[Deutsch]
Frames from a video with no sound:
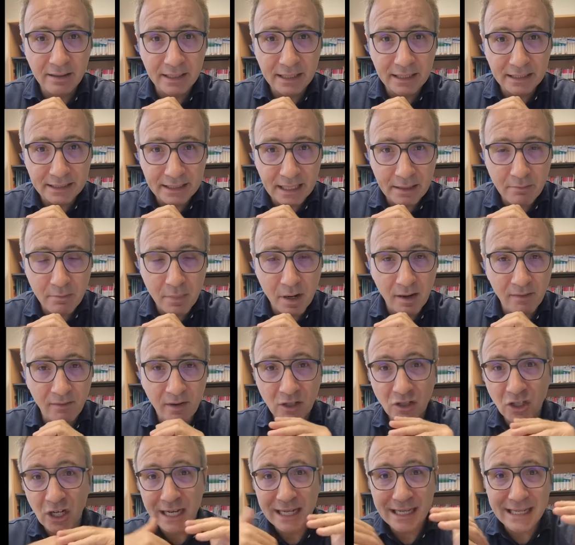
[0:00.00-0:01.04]
Dezember,
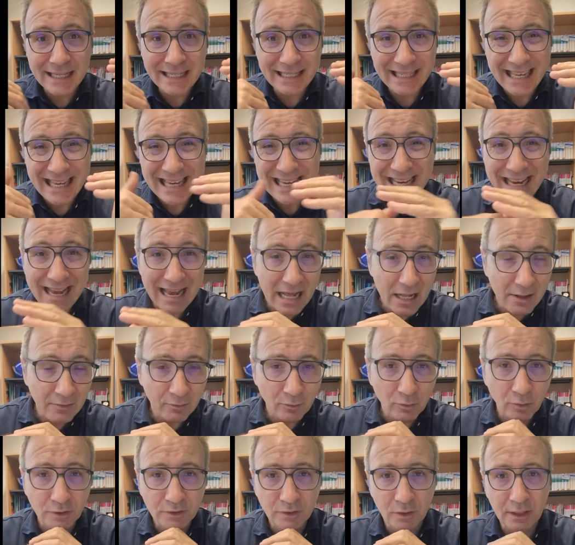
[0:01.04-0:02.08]
wahrscheinlich gegen 11
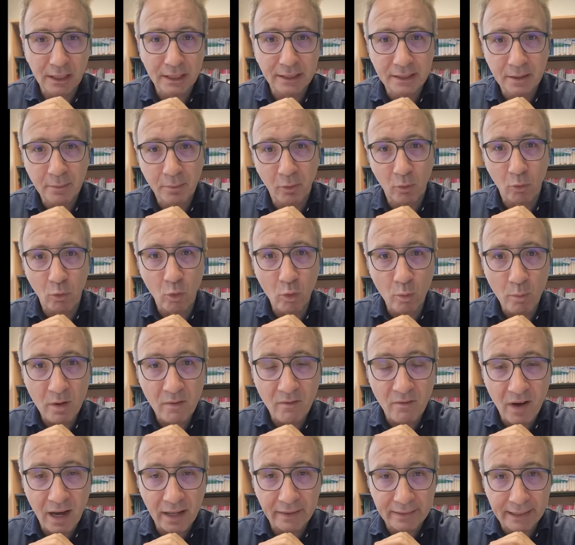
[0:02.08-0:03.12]
Uhr soll eine
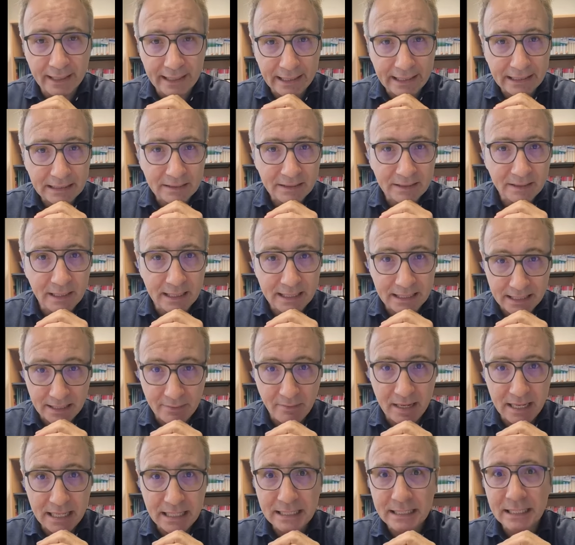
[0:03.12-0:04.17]

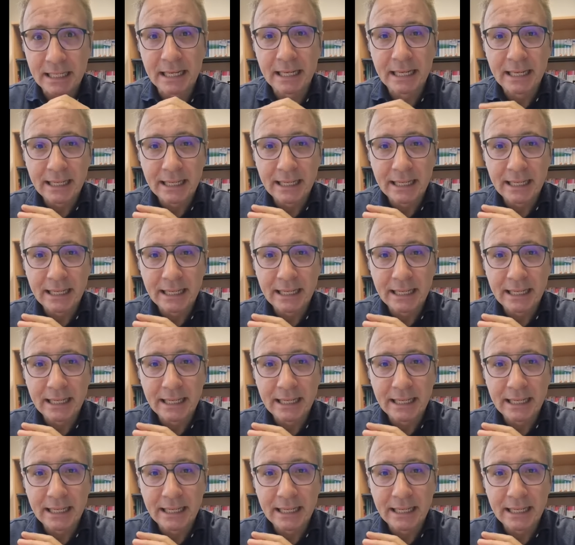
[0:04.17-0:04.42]
Probewarn-SMS